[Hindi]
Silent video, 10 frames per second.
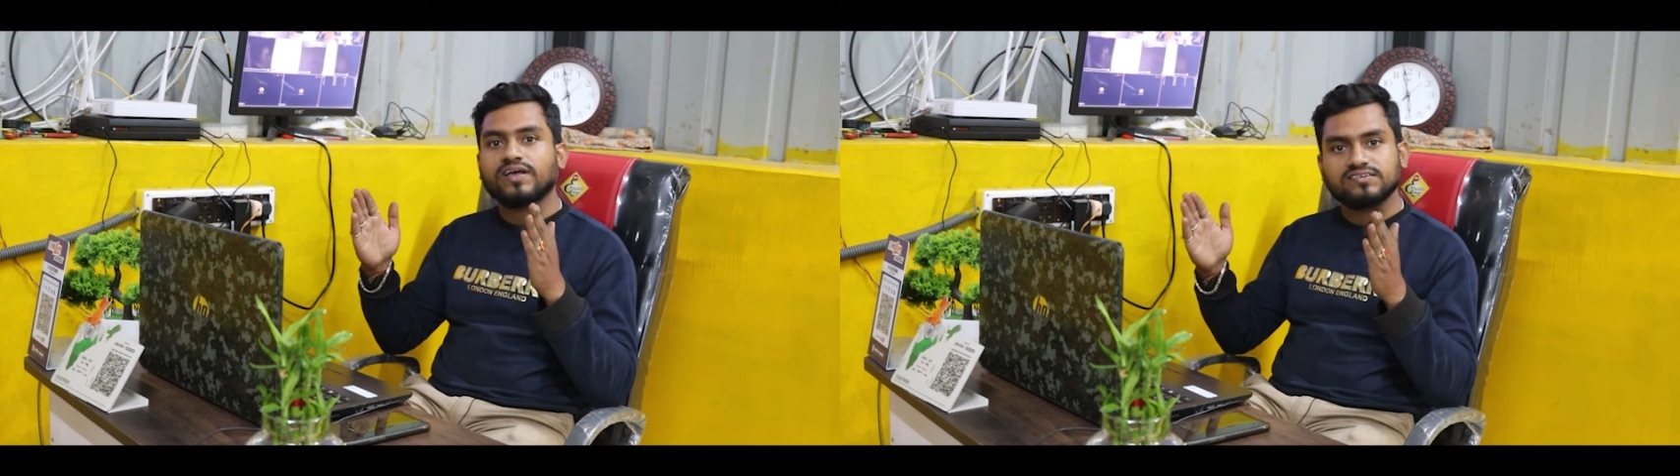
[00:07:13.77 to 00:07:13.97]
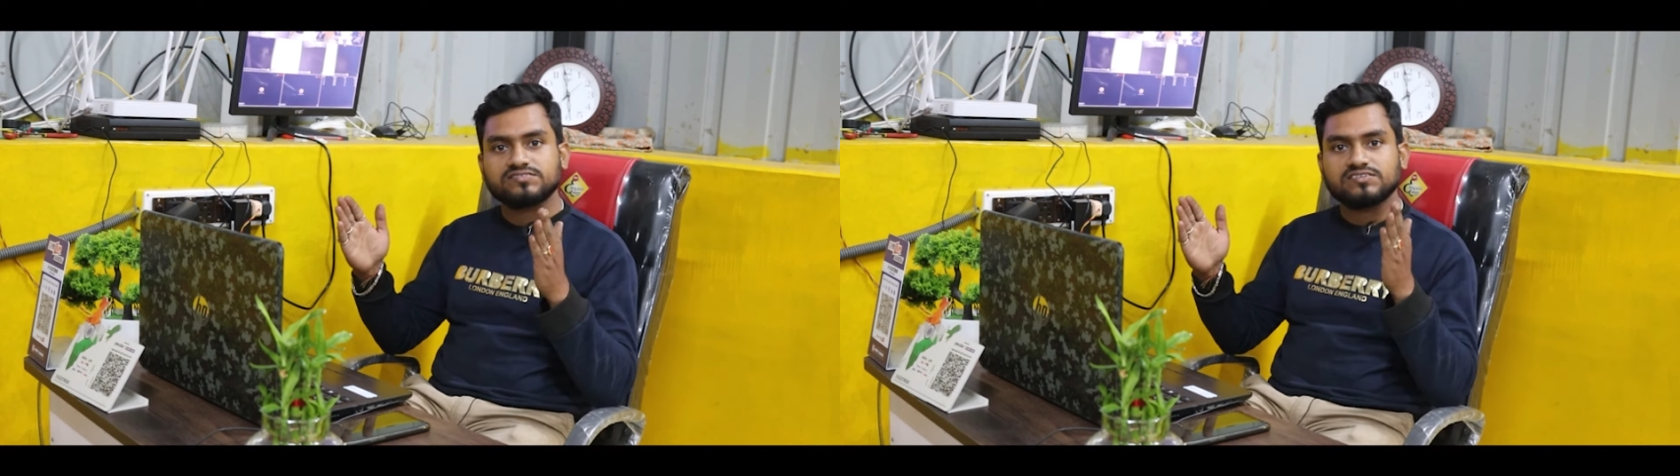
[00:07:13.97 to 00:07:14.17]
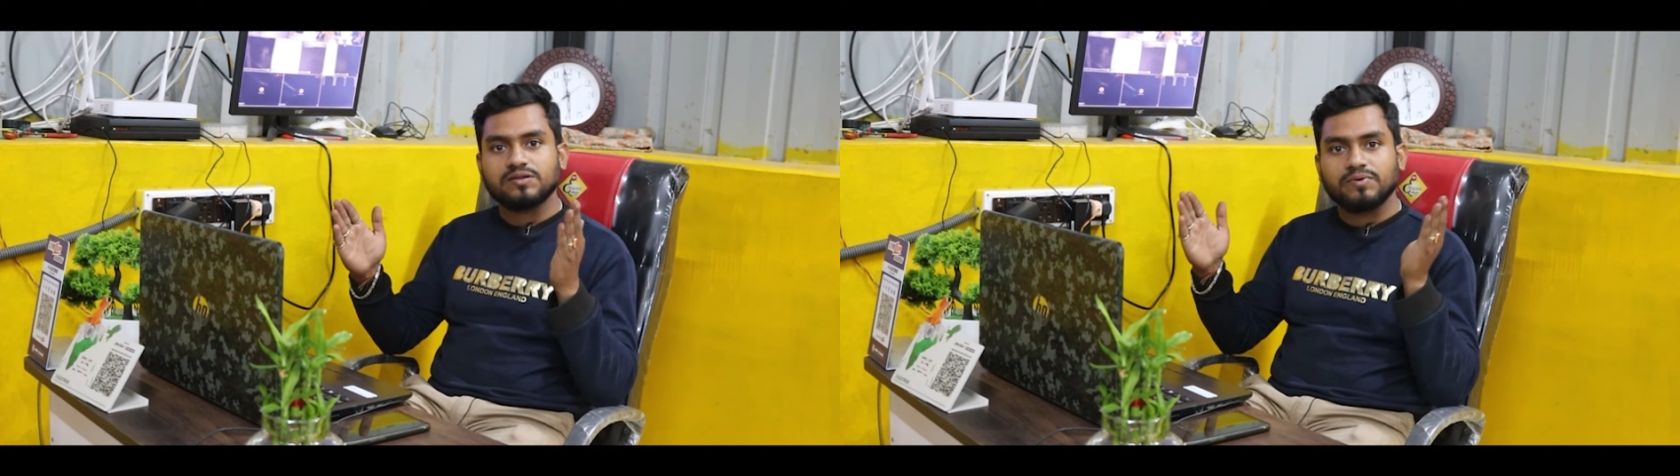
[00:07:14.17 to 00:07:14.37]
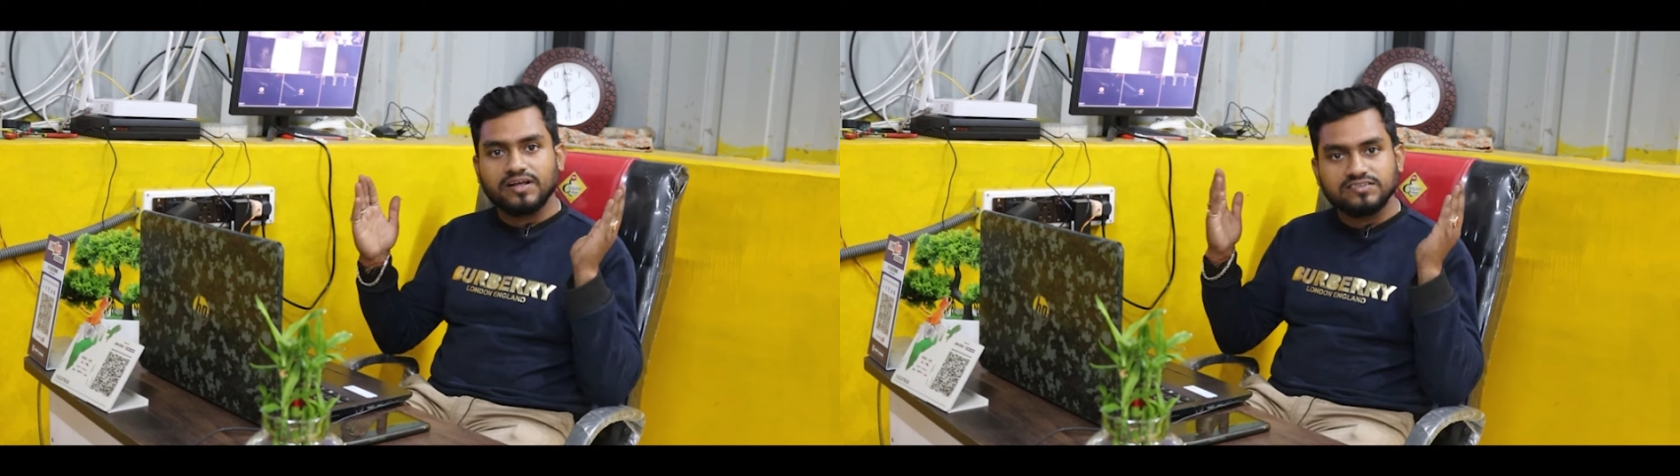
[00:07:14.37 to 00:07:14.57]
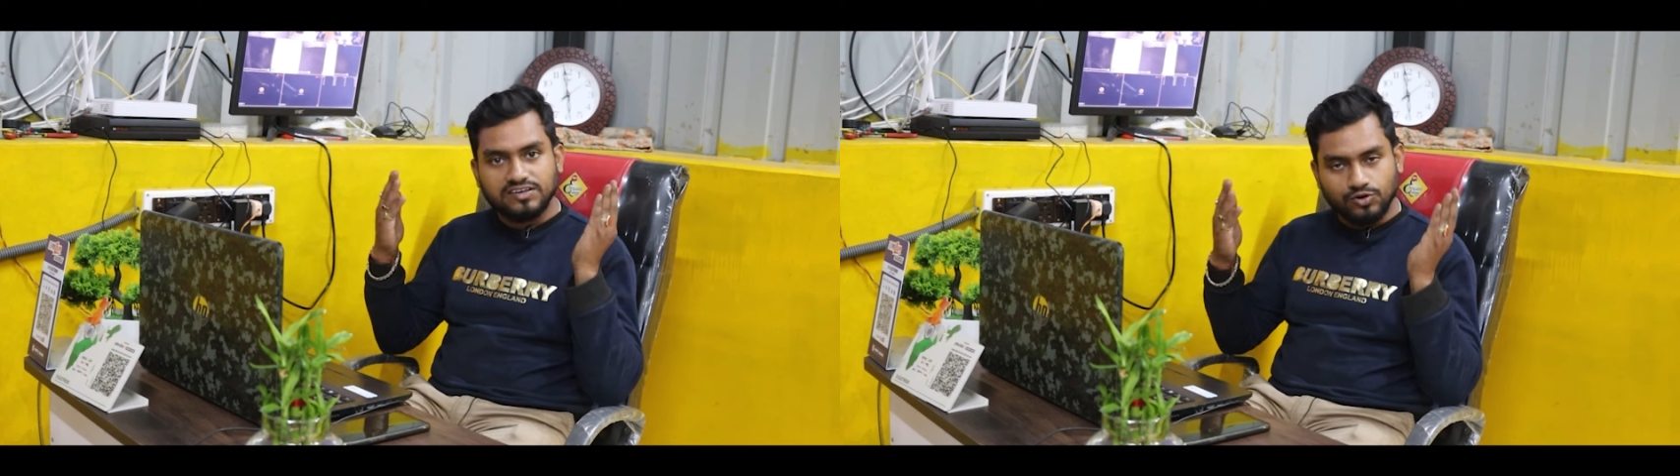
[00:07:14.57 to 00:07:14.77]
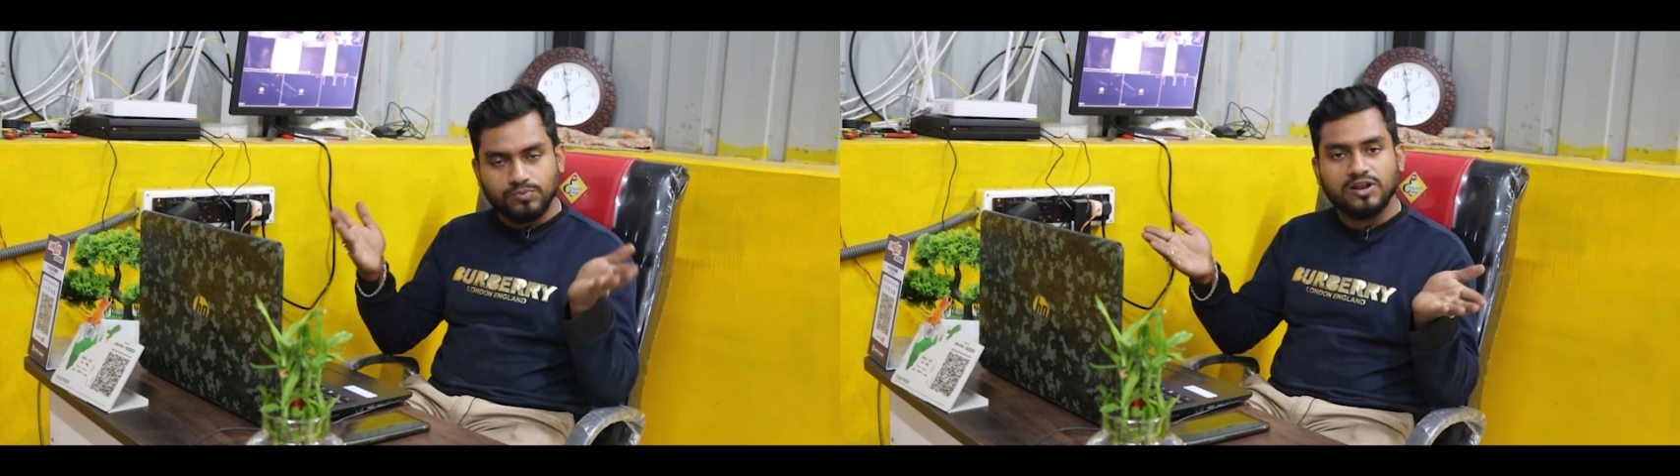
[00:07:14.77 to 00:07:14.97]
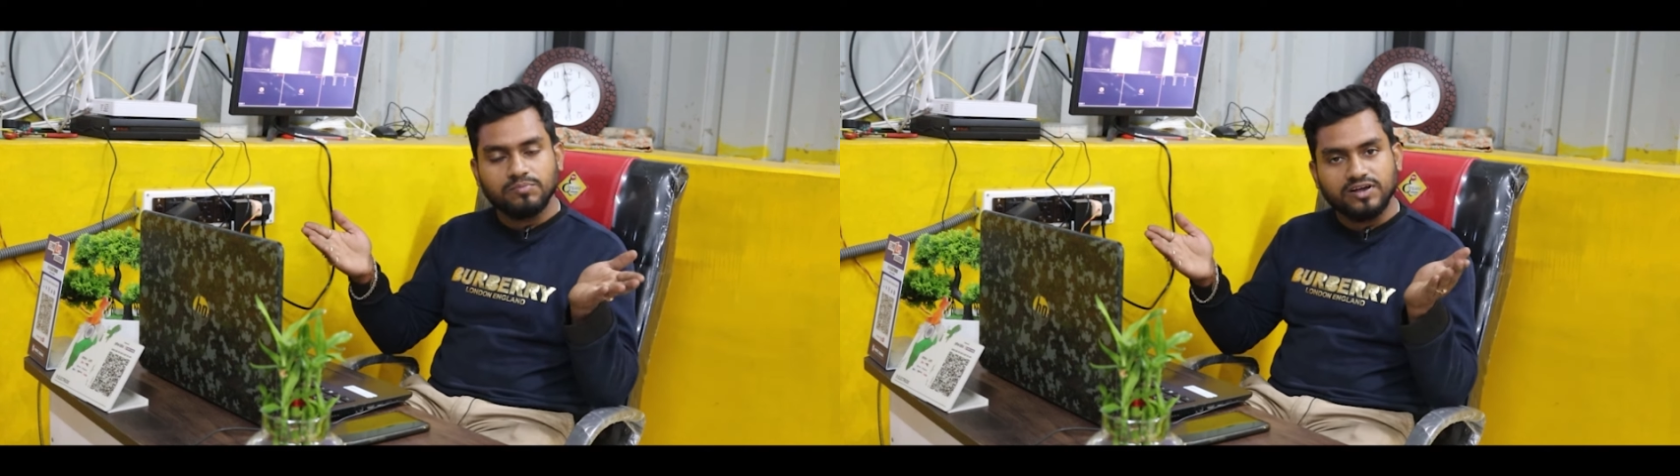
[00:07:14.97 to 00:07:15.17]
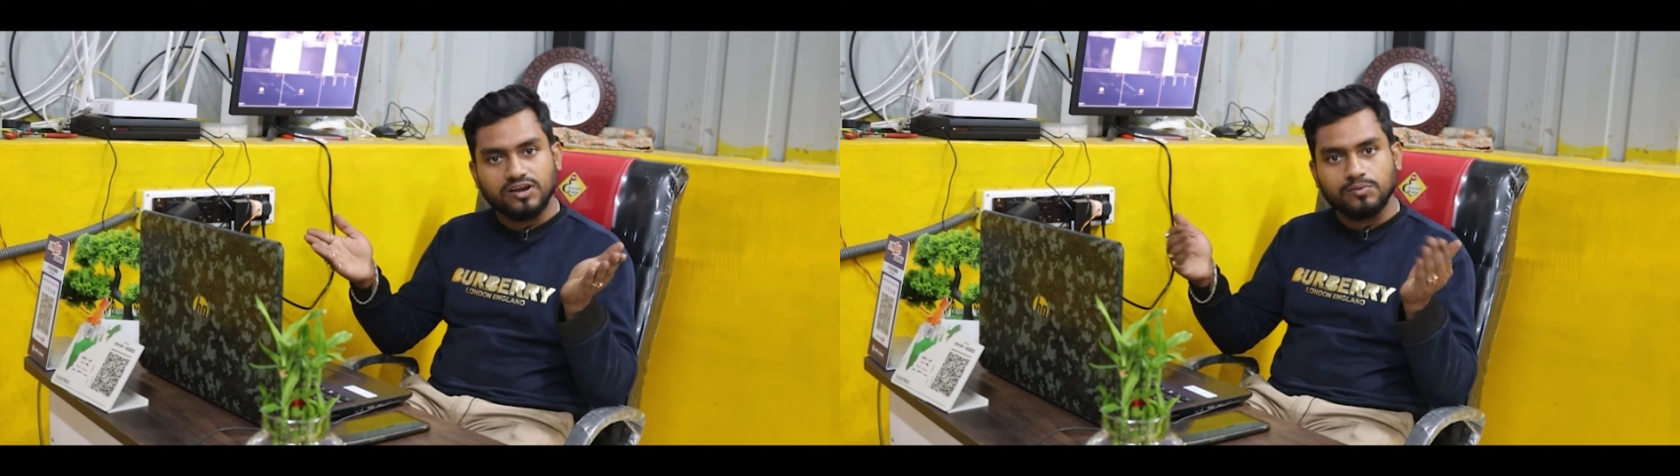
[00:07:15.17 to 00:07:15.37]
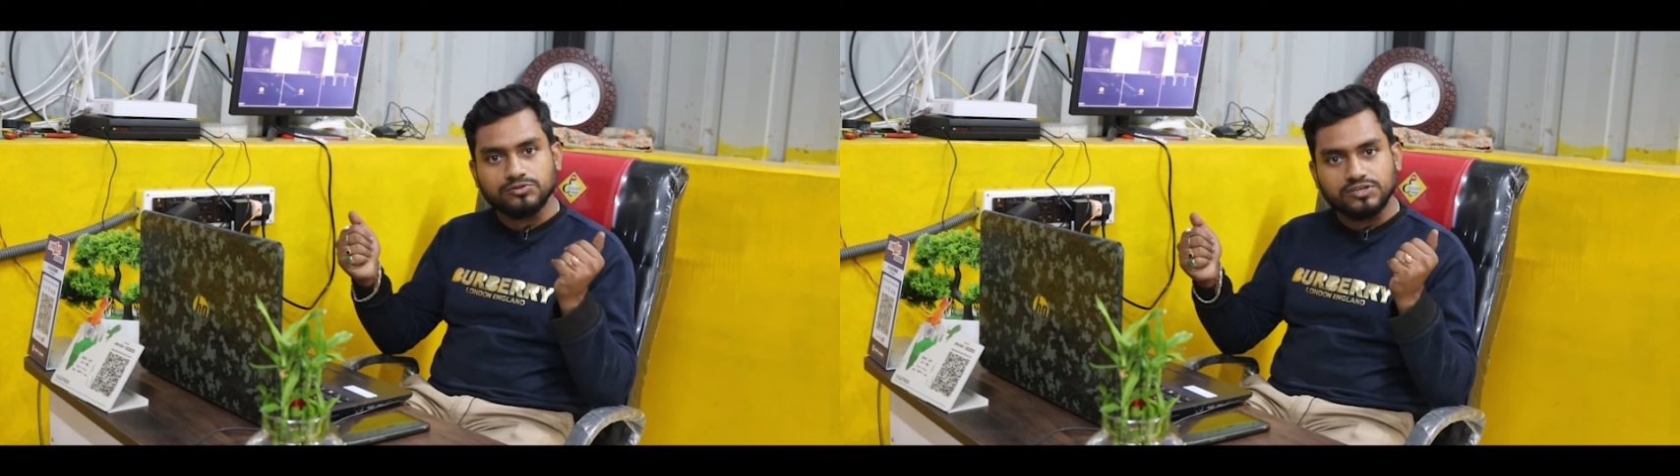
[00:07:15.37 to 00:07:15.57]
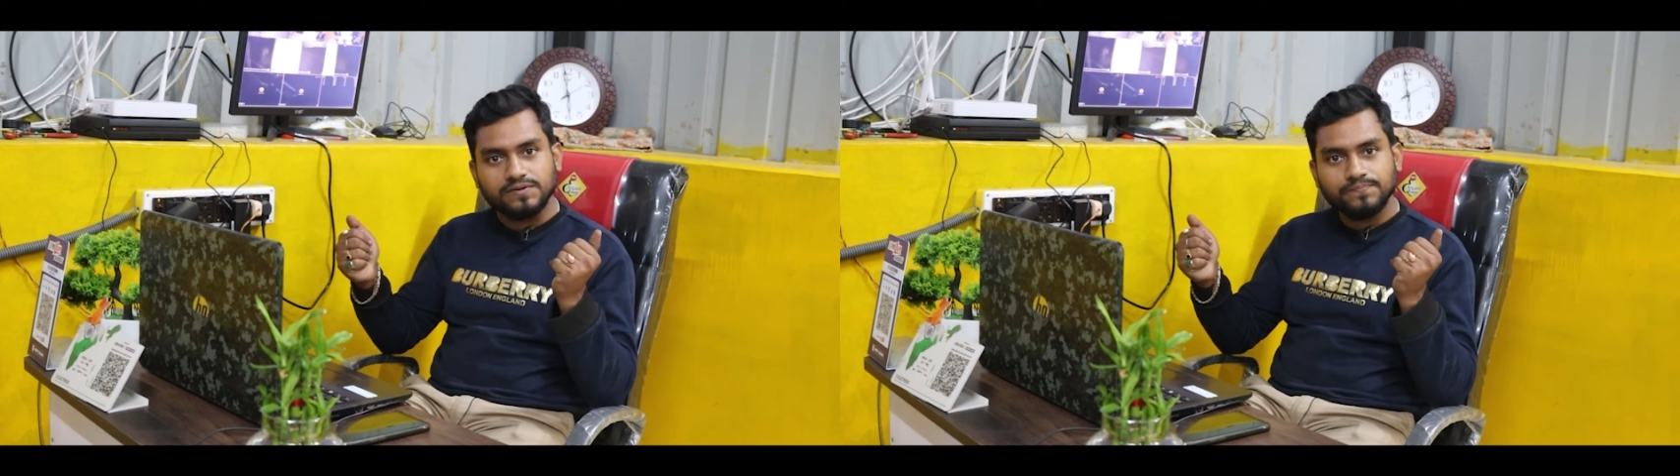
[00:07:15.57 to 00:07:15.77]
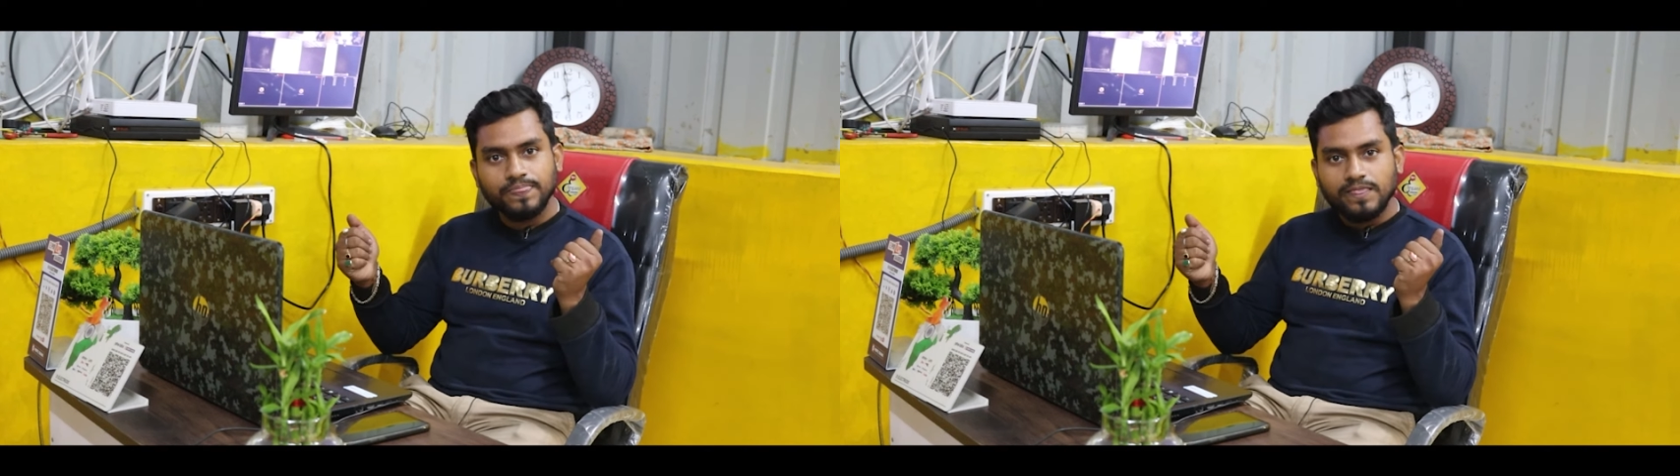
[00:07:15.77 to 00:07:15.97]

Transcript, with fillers: ऐसा चीज़ नहीं मेरे ख्याल से एरोप्लेन भी ख़राब होता है